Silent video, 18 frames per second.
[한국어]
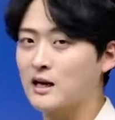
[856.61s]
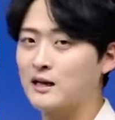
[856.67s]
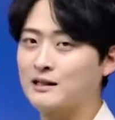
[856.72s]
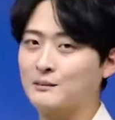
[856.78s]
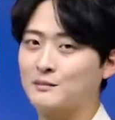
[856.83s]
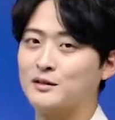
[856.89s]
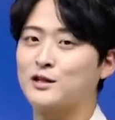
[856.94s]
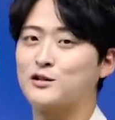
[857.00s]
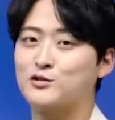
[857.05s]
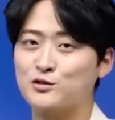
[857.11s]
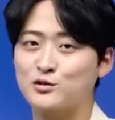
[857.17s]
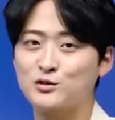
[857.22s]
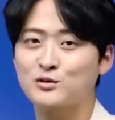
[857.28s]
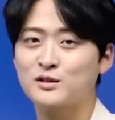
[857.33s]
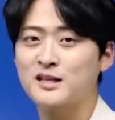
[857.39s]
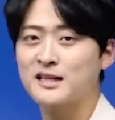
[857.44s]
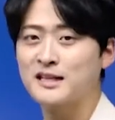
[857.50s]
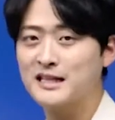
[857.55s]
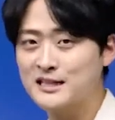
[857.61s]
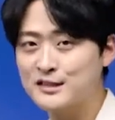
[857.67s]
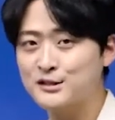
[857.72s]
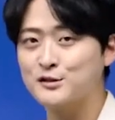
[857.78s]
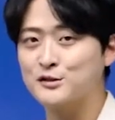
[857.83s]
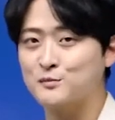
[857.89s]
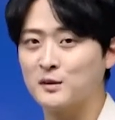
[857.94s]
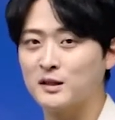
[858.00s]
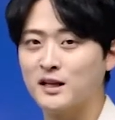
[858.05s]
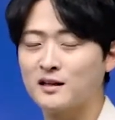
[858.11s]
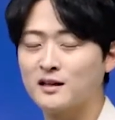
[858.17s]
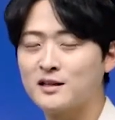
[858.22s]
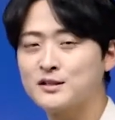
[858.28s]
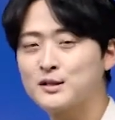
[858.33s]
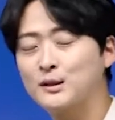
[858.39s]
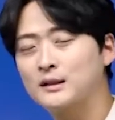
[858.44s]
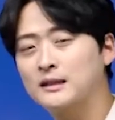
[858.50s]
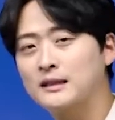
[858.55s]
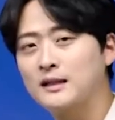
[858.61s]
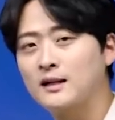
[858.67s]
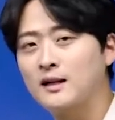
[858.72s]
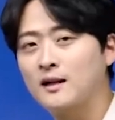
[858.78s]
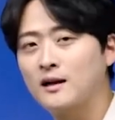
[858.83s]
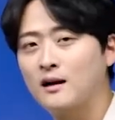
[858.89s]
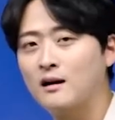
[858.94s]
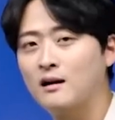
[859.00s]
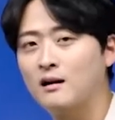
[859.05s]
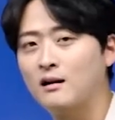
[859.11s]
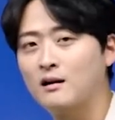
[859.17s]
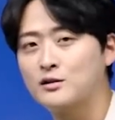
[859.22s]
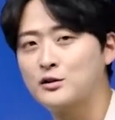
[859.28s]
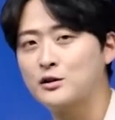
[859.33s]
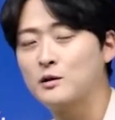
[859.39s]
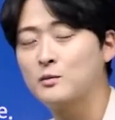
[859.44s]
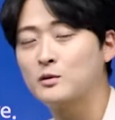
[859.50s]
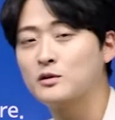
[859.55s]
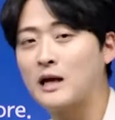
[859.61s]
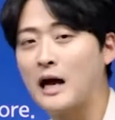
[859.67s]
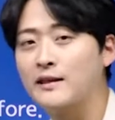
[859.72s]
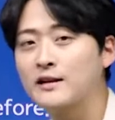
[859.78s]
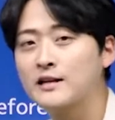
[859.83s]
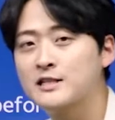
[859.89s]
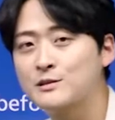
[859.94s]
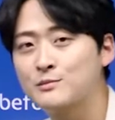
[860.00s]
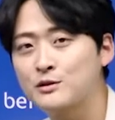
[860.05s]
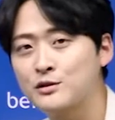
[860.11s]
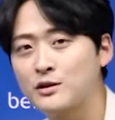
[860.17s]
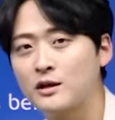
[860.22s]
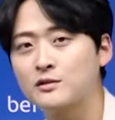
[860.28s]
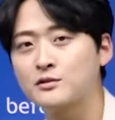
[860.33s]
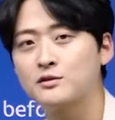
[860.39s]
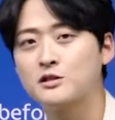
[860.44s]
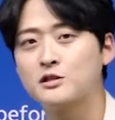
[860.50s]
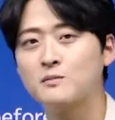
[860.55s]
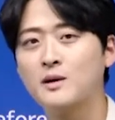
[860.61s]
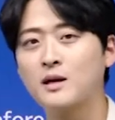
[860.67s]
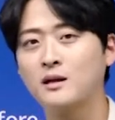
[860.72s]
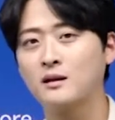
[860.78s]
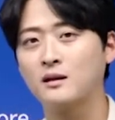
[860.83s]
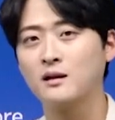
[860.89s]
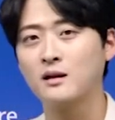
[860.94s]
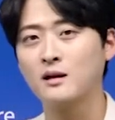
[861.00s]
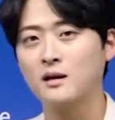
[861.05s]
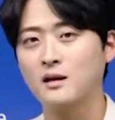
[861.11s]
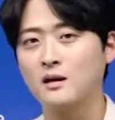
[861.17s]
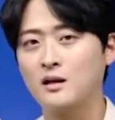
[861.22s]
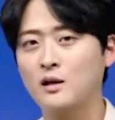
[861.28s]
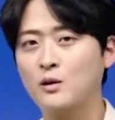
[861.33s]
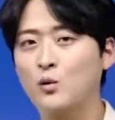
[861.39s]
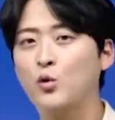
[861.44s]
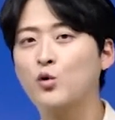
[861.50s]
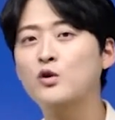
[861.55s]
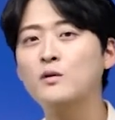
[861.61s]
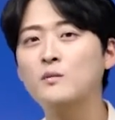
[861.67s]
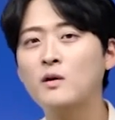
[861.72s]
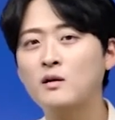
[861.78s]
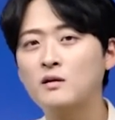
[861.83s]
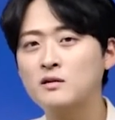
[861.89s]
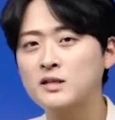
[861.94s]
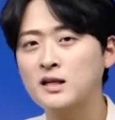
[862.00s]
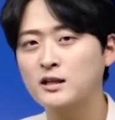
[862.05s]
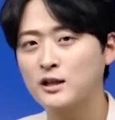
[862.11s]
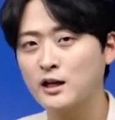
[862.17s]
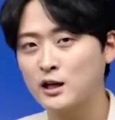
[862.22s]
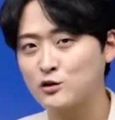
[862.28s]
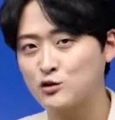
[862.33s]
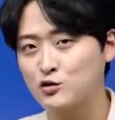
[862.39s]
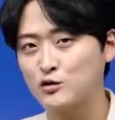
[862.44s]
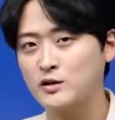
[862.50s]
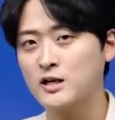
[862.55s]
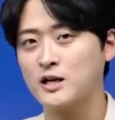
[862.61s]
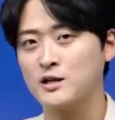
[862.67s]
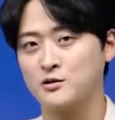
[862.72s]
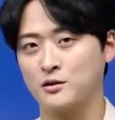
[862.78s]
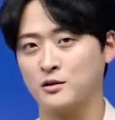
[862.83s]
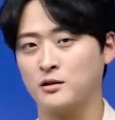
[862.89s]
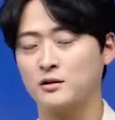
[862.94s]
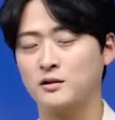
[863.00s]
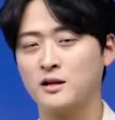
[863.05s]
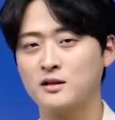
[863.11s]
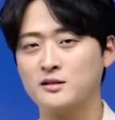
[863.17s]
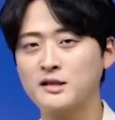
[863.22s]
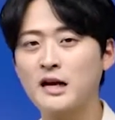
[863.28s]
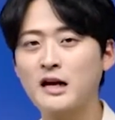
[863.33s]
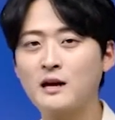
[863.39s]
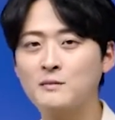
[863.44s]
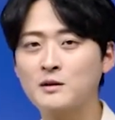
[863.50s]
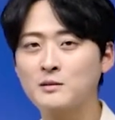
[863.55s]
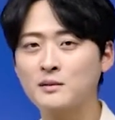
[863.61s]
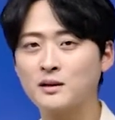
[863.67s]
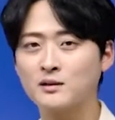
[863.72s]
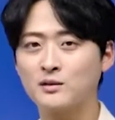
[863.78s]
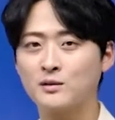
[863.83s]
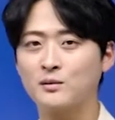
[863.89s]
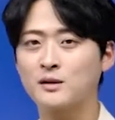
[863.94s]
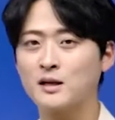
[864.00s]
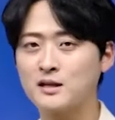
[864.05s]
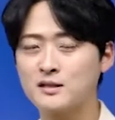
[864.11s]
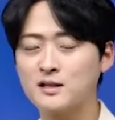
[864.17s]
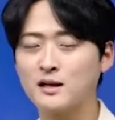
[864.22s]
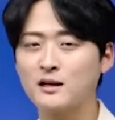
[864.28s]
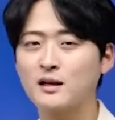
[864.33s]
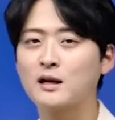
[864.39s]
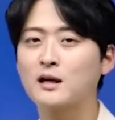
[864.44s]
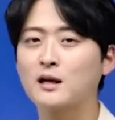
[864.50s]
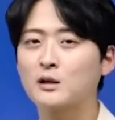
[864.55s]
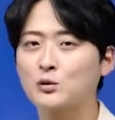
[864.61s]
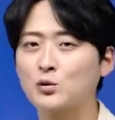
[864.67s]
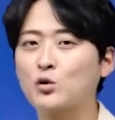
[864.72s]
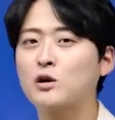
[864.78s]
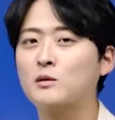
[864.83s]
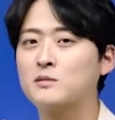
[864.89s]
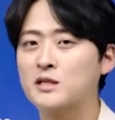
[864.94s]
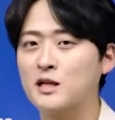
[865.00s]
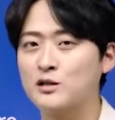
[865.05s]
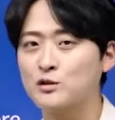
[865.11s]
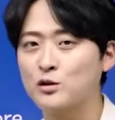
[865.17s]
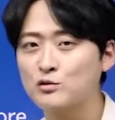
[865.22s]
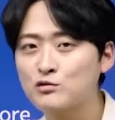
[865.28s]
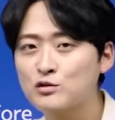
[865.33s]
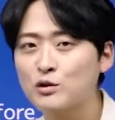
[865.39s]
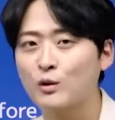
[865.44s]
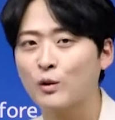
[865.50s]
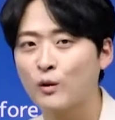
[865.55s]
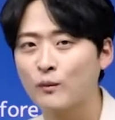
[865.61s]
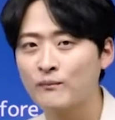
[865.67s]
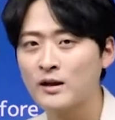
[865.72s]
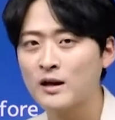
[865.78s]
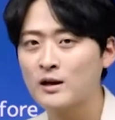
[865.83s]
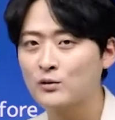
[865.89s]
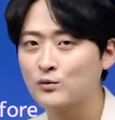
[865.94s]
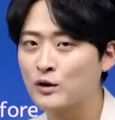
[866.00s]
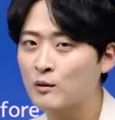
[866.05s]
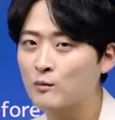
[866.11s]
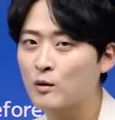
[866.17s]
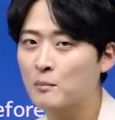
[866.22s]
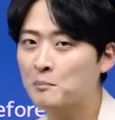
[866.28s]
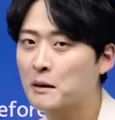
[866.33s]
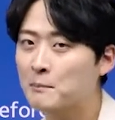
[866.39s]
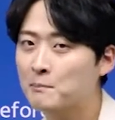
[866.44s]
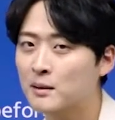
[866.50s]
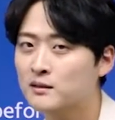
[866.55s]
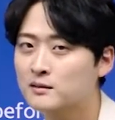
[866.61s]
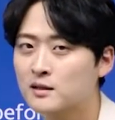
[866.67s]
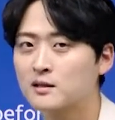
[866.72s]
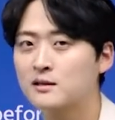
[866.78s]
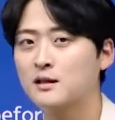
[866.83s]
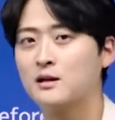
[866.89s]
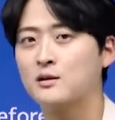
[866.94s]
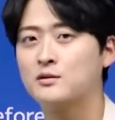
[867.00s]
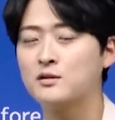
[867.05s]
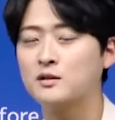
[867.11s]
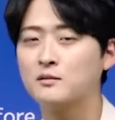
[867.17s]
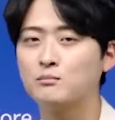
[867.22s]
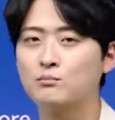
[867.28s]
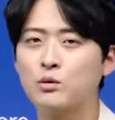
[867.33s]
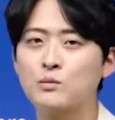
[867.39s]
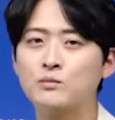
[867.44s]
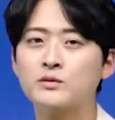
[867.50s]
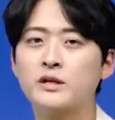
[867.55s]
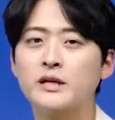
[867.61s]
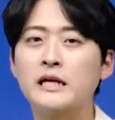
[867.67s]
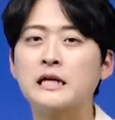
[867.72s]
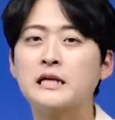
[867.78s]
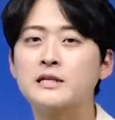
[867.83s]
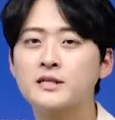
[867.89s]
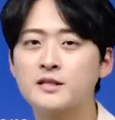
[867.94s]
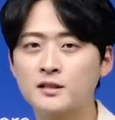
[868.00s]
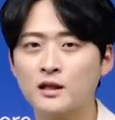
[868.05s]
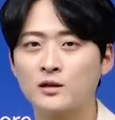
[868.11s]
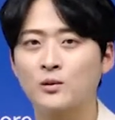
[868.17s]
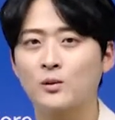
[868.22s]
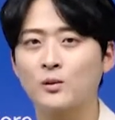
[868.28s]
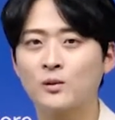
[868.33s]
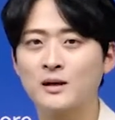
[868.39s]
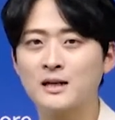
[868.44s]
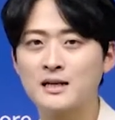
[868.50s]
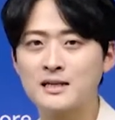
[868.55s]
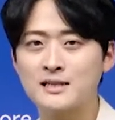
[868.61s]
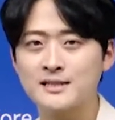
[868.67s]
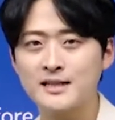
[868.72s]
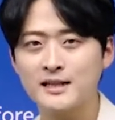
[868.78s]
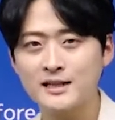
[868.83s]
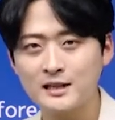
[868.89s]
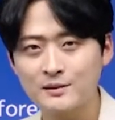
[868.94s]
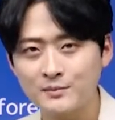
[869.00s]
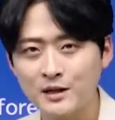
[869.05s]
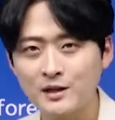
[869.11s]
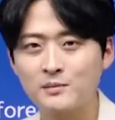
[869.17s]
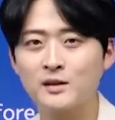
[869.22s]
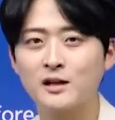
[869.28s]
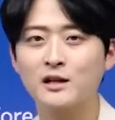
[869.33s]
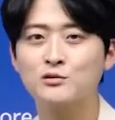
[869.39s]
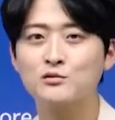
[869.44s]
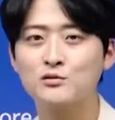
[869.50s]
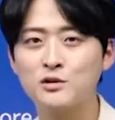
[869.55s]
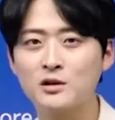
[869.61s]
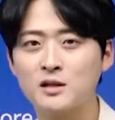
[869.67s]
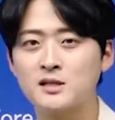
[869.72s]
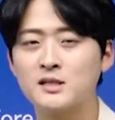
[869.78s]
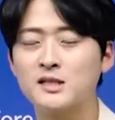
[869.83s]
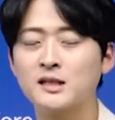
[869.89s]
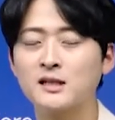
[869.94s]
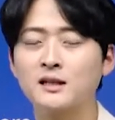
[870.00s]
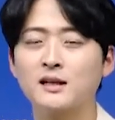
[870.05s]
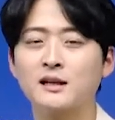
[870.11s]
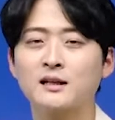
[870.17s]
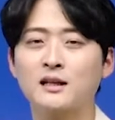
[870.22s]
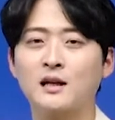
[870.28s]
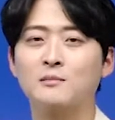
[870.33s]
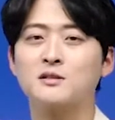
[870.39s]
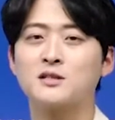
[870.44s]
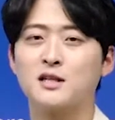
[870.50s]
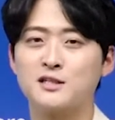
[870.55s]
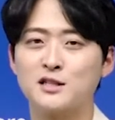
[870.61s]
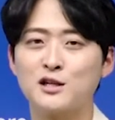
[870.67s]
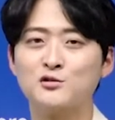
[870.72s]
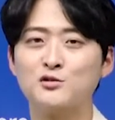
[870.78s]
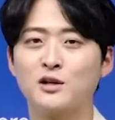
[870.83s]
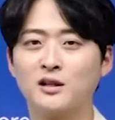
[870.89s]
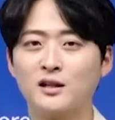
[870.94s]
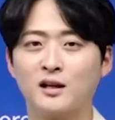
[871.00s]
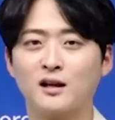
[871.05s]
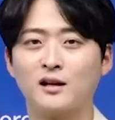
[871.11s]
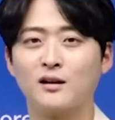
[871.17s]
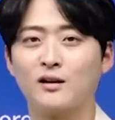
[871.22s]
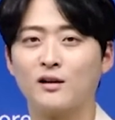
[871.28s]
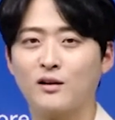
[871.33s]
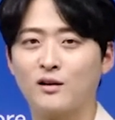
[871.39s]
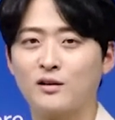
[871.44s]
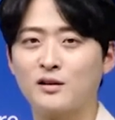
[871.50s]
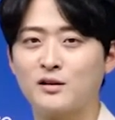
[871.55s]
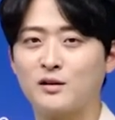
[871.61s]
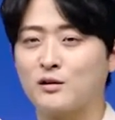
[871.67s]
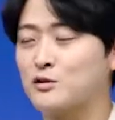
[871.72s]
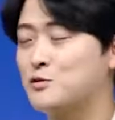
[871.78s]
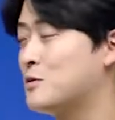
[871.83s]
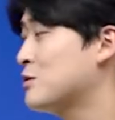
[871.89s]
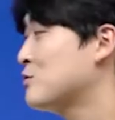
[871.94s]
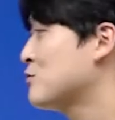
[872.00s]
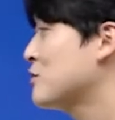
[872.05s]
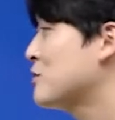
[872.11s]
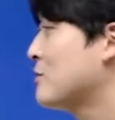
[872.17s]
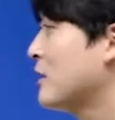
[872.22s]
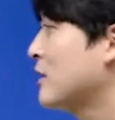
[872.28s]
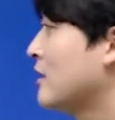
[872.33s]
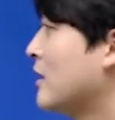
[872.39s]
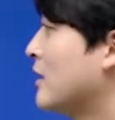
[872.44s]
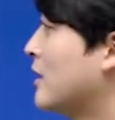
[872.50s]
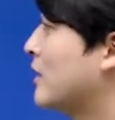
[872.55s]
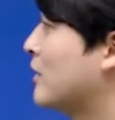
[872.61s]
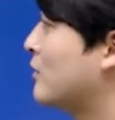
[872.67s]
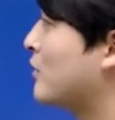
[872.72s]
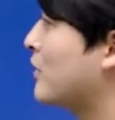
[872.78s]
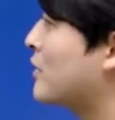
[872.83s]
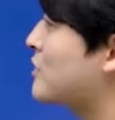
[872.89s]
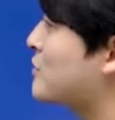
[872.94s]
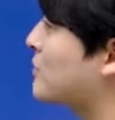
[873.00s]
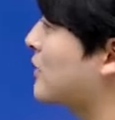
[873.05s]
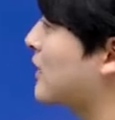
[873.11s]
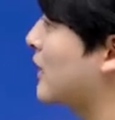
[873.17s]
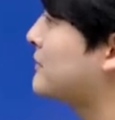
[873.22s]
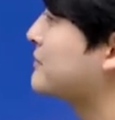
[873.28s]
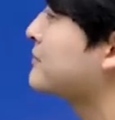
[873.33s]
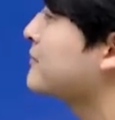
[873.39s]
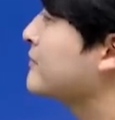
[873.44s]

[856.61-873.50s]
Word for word: 가 답이 될수 있었습니다. 그래서 어, 전에 뭐 단일집에서 얘기했었지만 이 고유명사 되게 주의하셔야 돼요. 특히 사람 이름 같은 경우는 항상 동그라미 잘 쳐두시고 눈에 뭐 팍팍 튀는 단어들은 본문을 읽으실 때도 체크를 미리미리 해두셔야지 답을 잘찰수 있다는 거 기억을 좀 해주시면 되겠습니다.